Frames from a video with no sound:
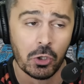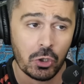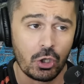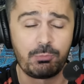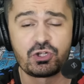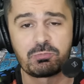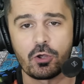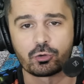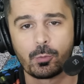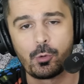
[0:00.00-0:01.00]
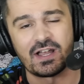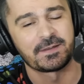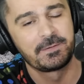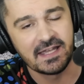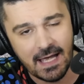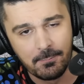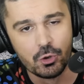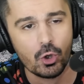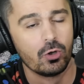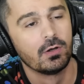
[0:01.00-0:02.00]
Et puis je pense qu'on peut aspirer à
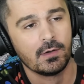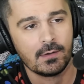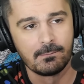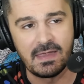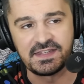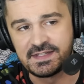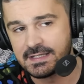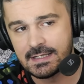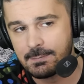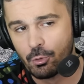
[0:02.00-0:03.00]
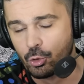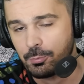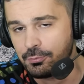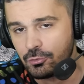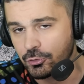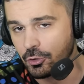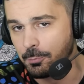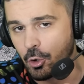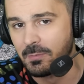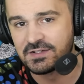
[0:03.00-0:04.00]
mieux. Meite est beaucoup plus euh,
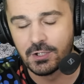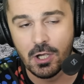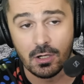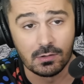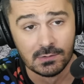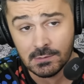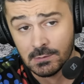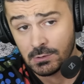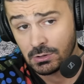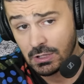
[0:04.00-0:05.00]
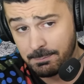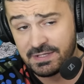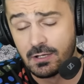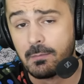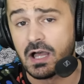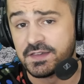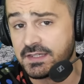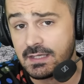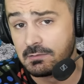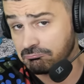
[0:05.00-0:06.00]
prometteur. Et puis euh,
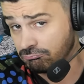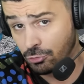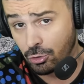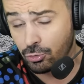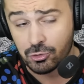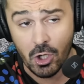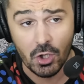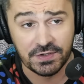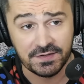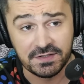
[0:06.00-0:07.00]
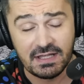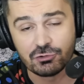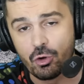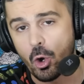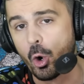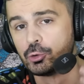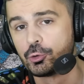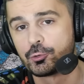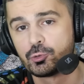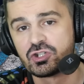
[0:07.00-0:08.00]
Brassier, en l'occurrence, hein, c'est un joueur
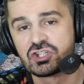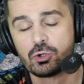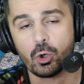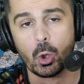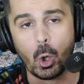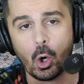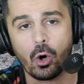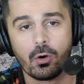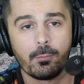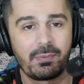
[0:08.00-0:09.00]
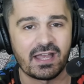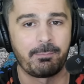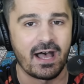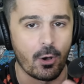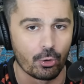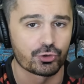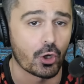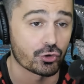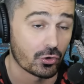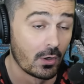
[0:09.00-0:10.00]
au-dessus de Gigot. On perd pas au
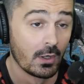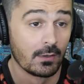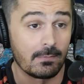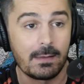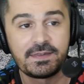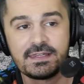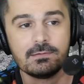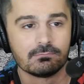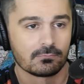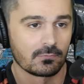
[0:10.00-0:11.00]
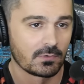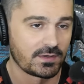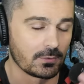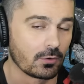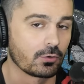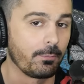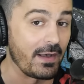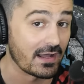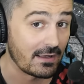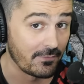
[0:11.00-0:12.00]
change. Même si, si on
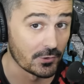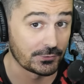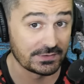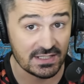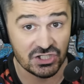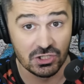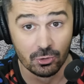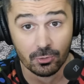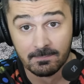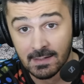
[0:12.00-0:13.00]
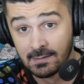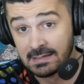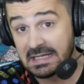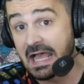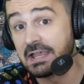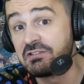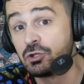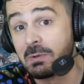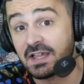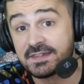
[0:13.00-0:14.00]
compare la vente d'un Gigot et l'arrivée de
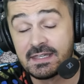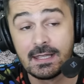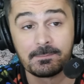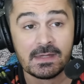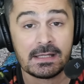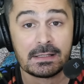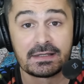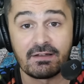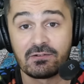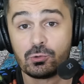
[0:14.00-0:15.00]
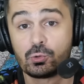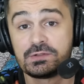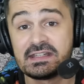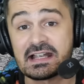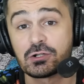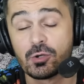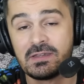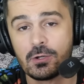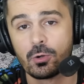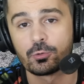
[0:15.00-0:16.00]
Brassier, ça va nous coûter quelques
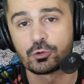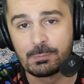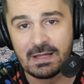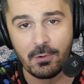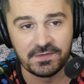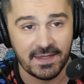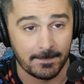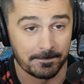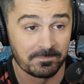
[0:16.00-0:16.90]
millions supplémentaires.